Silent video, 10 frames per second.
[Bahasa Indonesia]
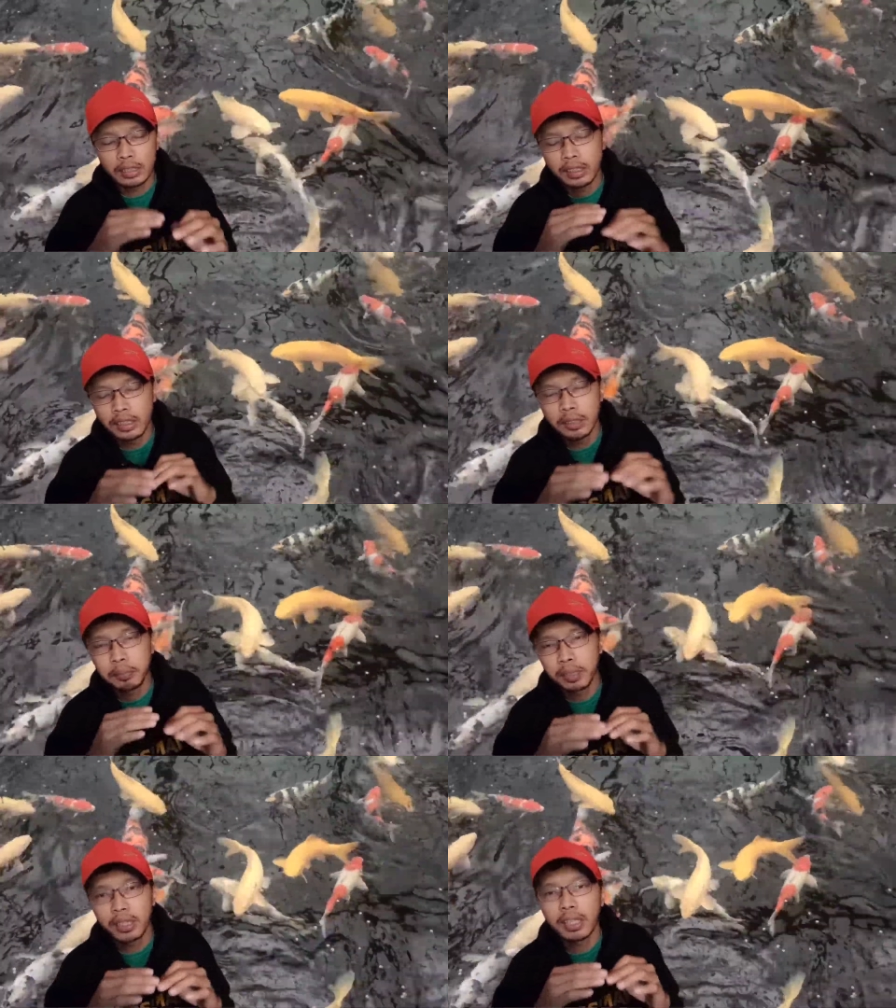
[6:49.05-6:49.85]

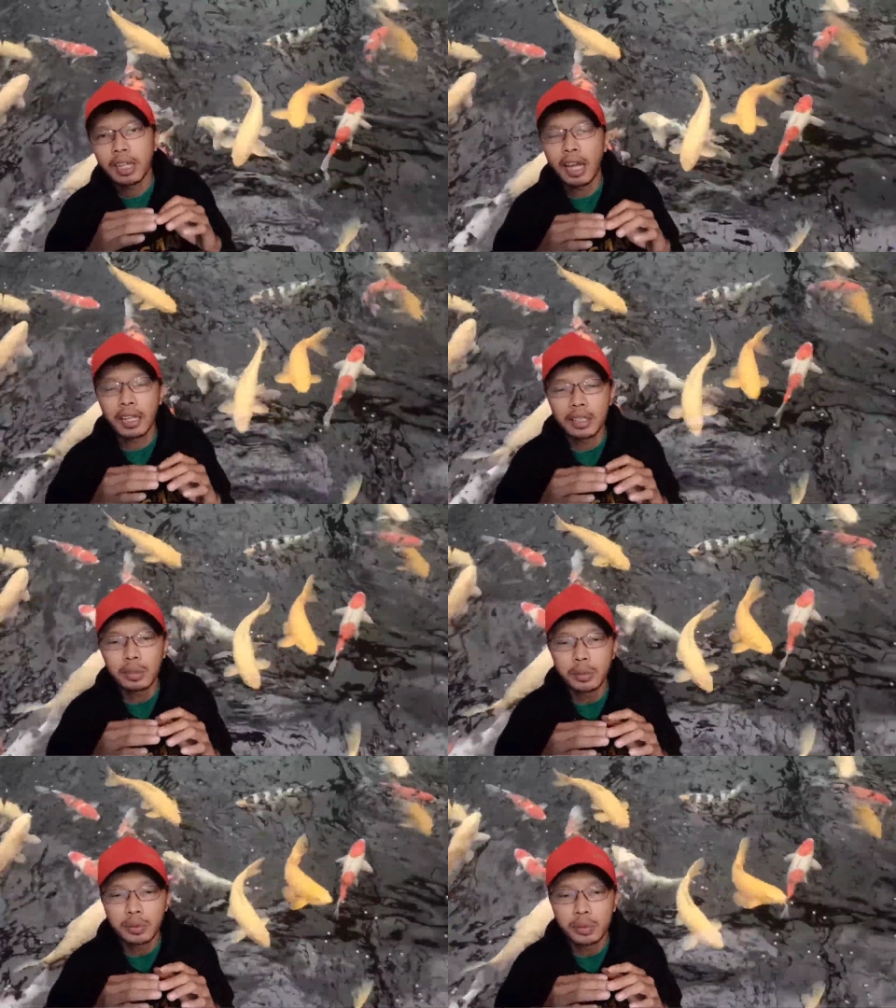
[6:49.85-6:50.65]
sistem pencernaan
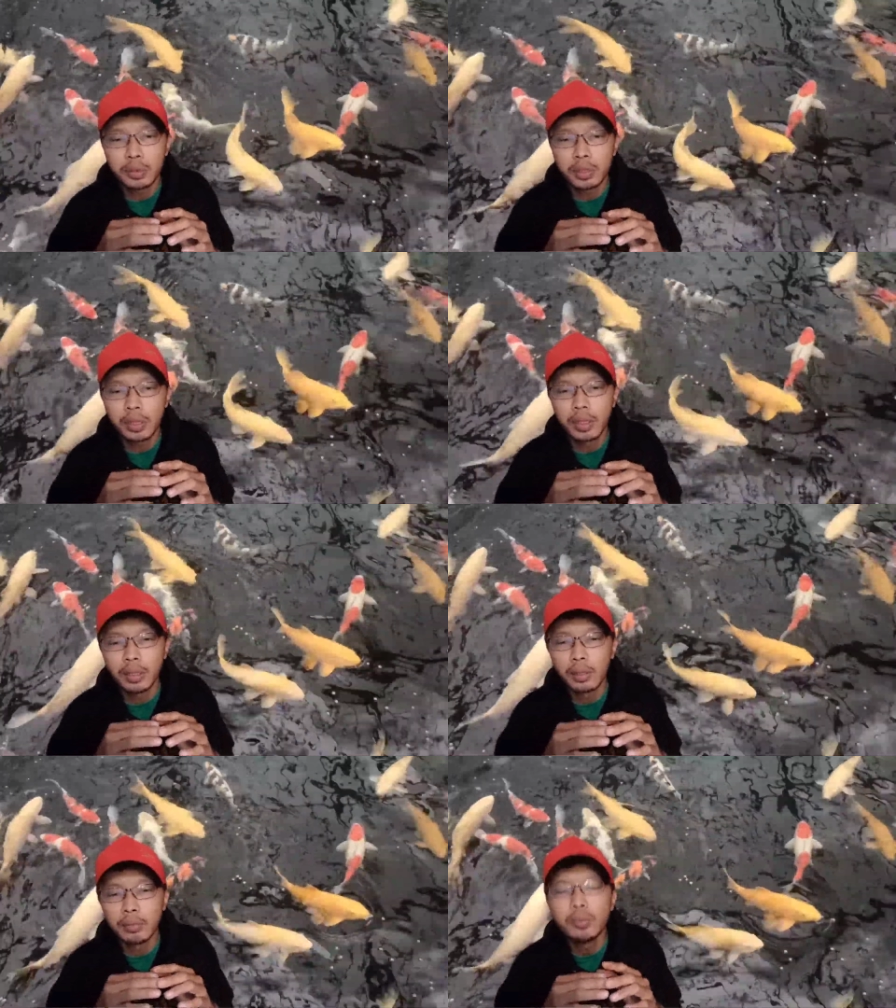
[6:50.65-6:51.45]
itu uh,
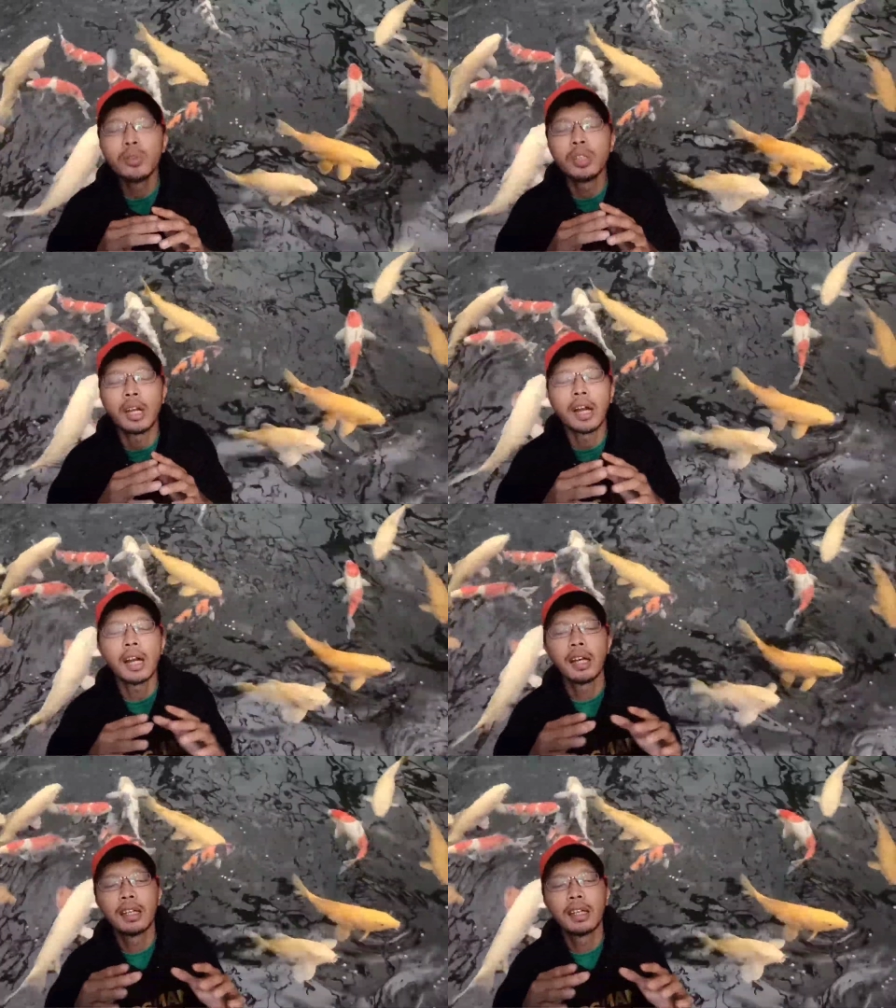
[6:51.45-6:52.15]
mudah